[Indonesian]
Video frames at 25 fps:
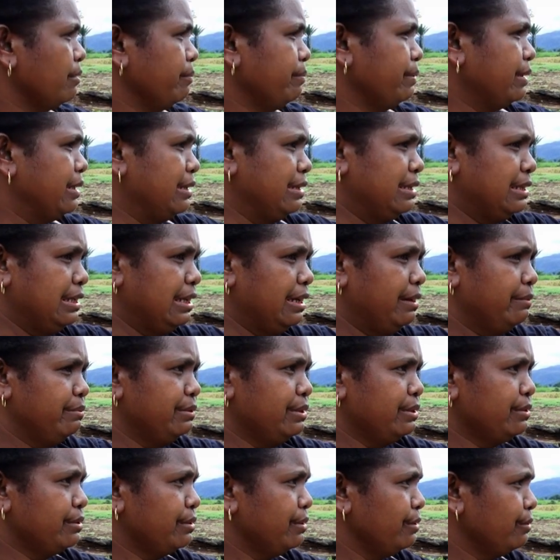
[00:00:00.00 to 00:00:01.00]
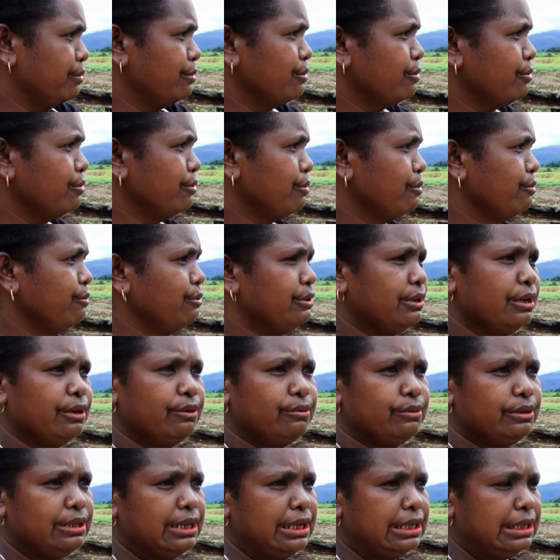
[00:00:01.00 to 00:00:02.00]
sampai kasih habis gusur
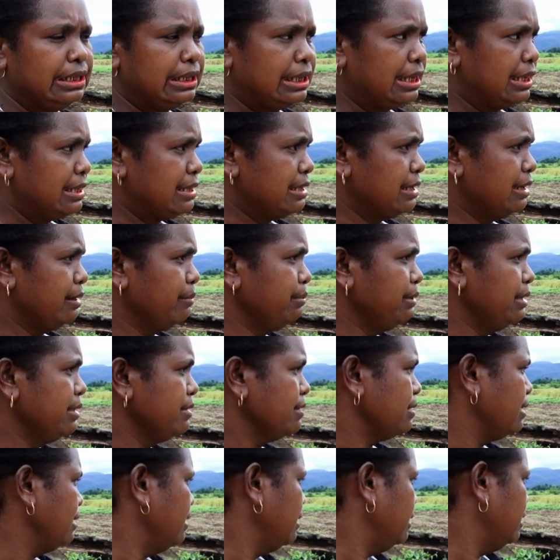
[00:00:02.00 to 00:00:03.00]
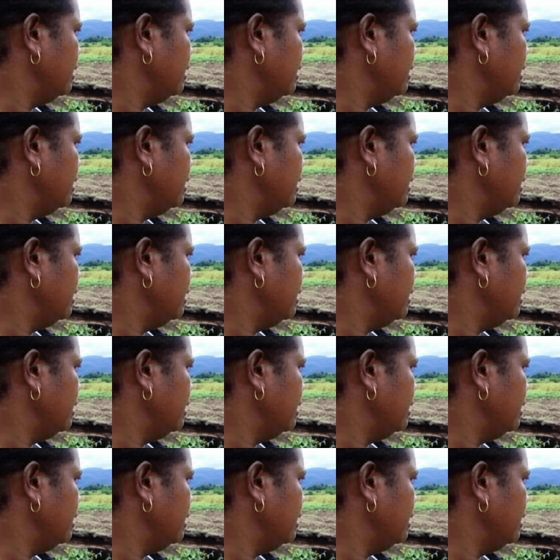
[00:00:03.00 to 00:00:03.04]
hutang-hutang ini kasih habis